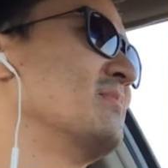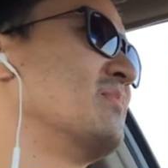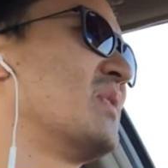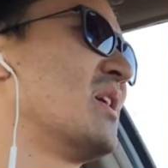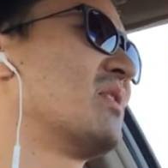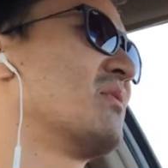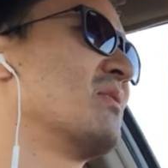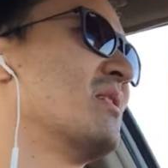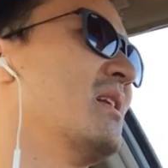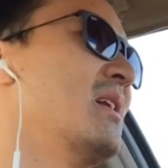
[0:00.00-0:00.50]

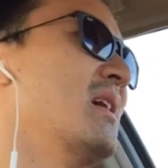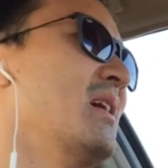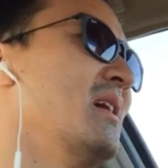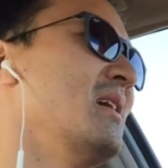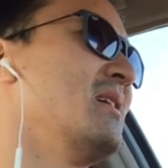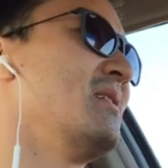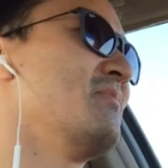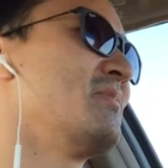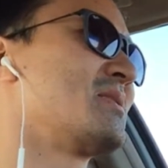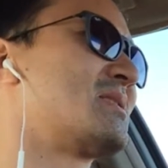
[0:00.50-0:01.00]
なので
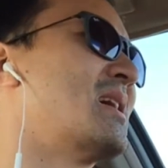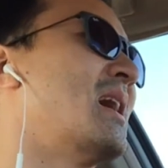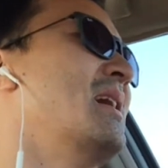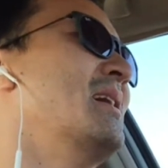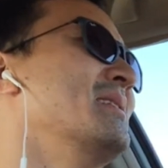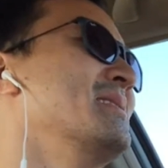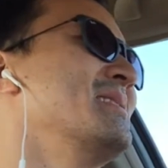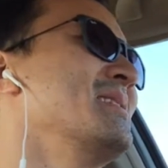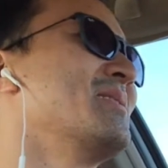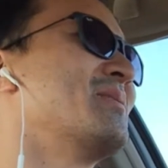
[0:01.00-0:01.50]
ね今
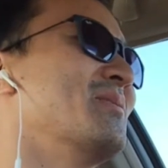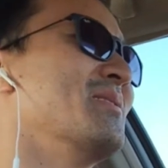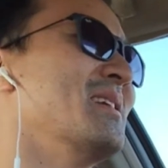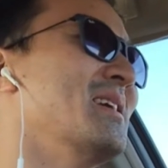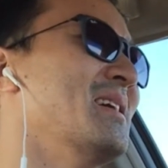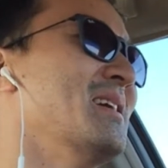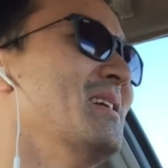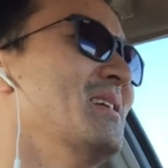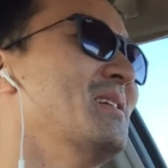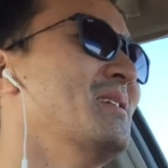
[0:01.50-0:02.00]
サンディエゴに
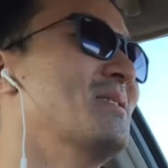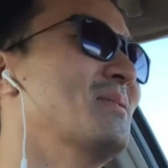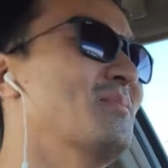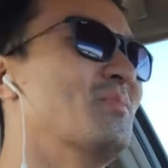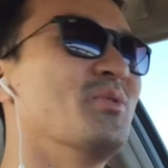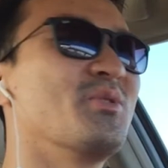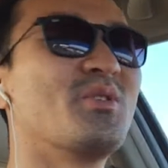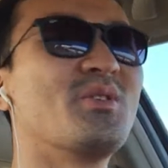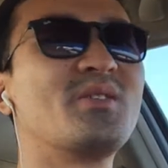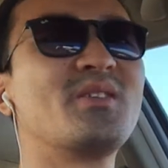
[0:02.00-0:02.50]

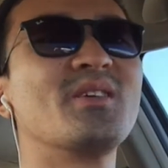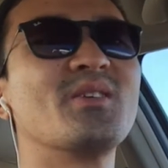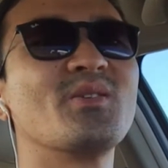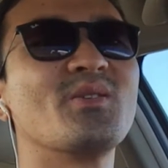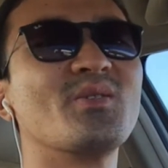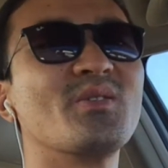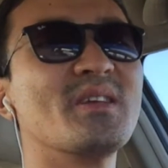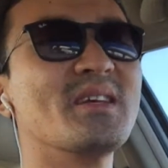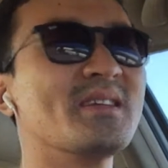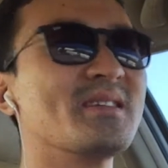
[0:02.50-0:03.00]
戻ってる
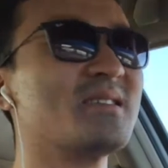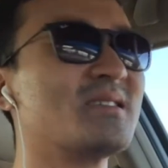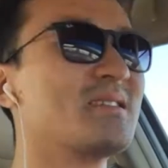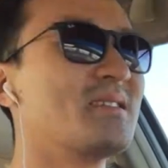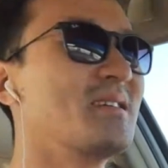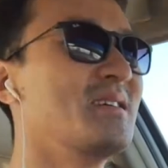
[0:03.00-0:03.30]
とこです